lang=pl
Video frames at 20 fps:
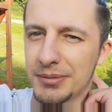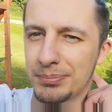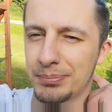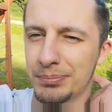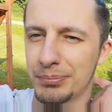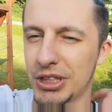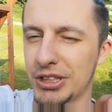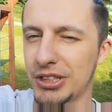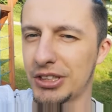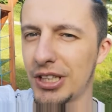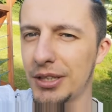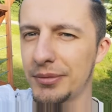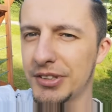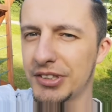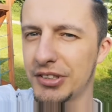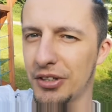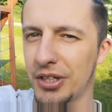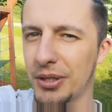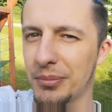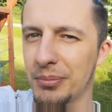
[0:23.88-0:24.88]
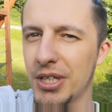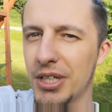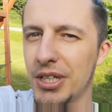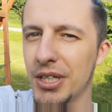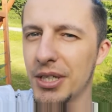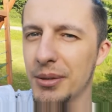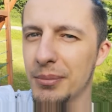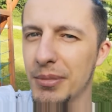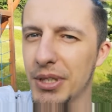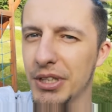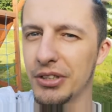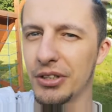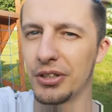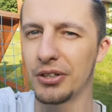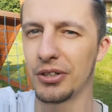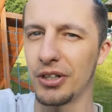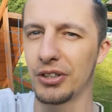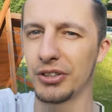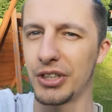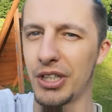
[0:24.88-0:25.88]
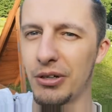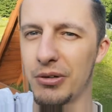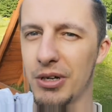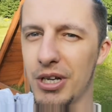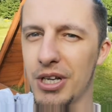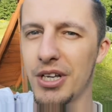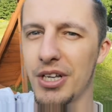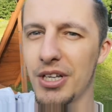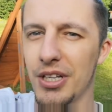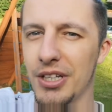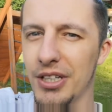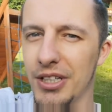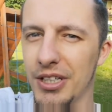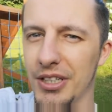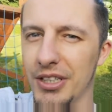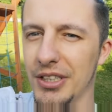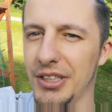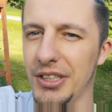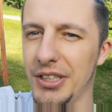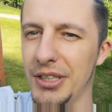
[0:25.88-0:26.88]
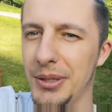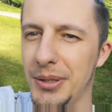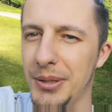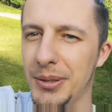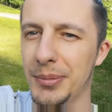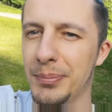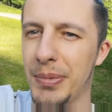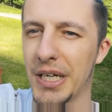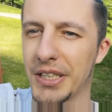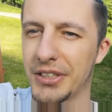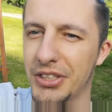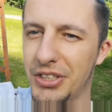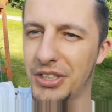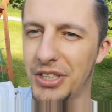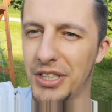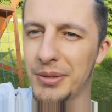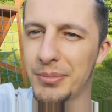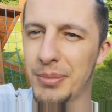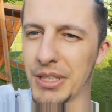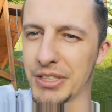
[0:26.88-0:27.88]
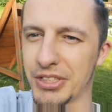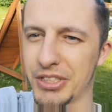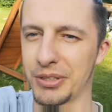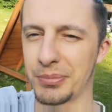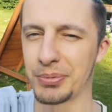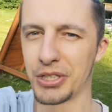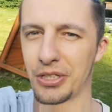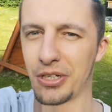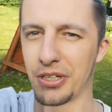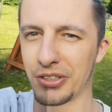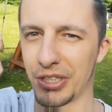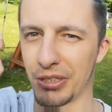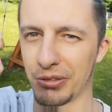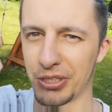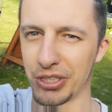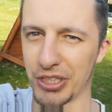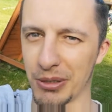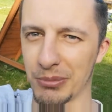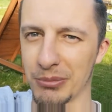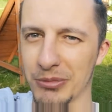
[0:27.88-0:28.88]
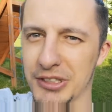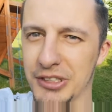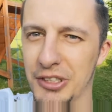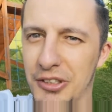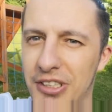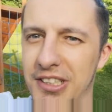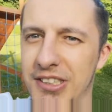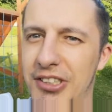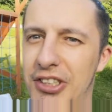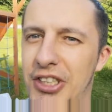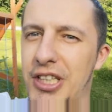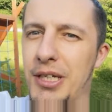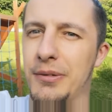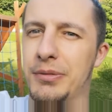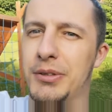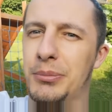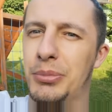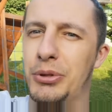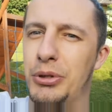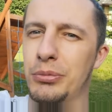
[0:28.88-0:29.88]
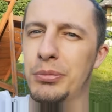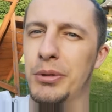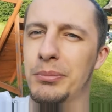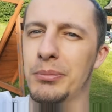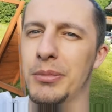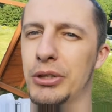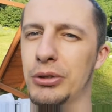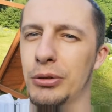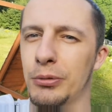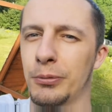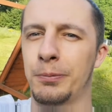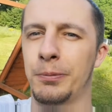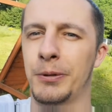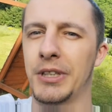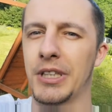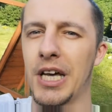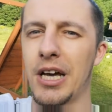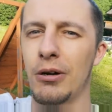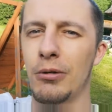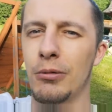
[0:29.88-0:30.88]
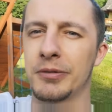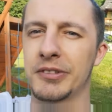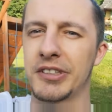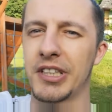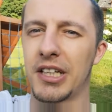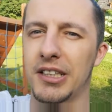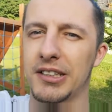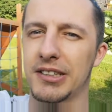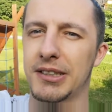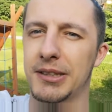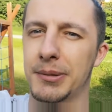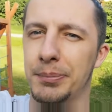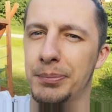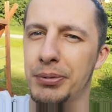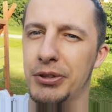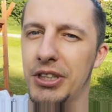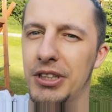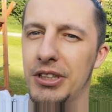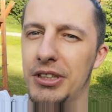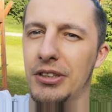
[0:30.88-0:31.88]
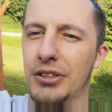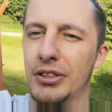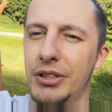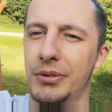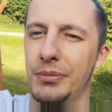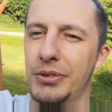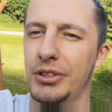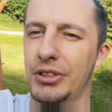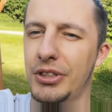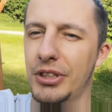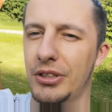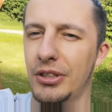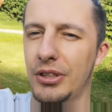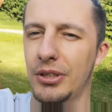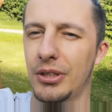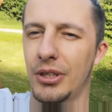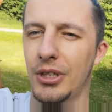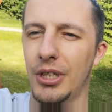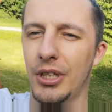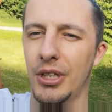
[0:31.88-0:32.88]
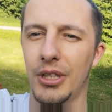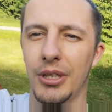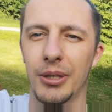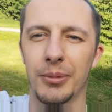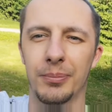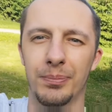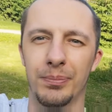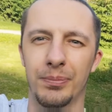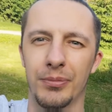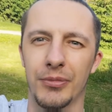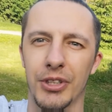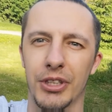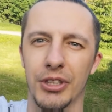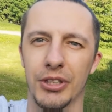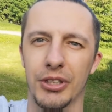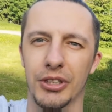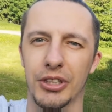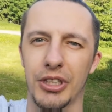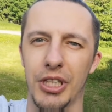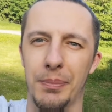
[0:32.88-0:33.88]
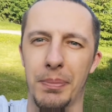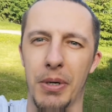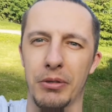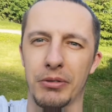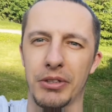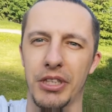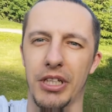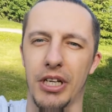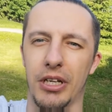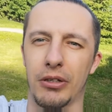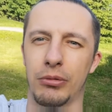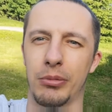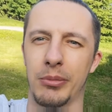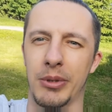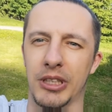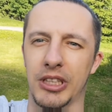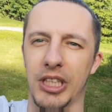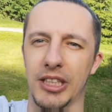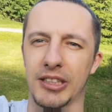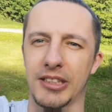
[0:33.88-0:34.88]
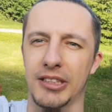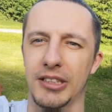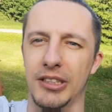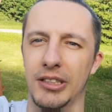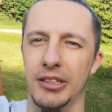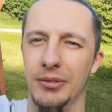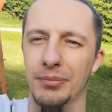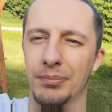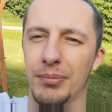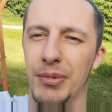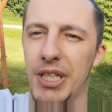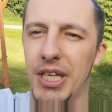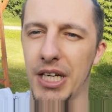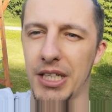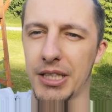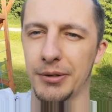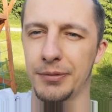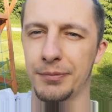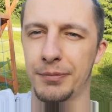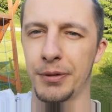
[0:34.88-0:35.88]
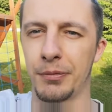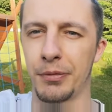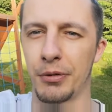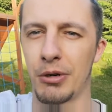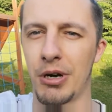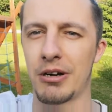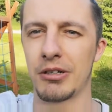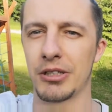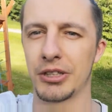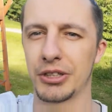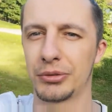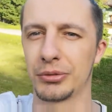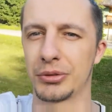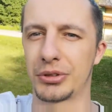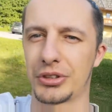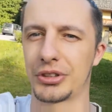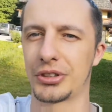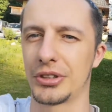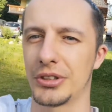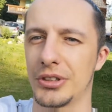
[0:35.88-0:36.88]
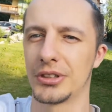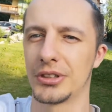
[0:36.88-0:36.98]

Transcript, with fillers: przed telewizorem, będę oglądał e, i bacznie, bacznie przyglądał się temu, co nas czeka w tym siódmym meczu finałów. Zaraz przejdę oczywiście do, mm, do tej pełnej argumentacji, jak wywołałeś już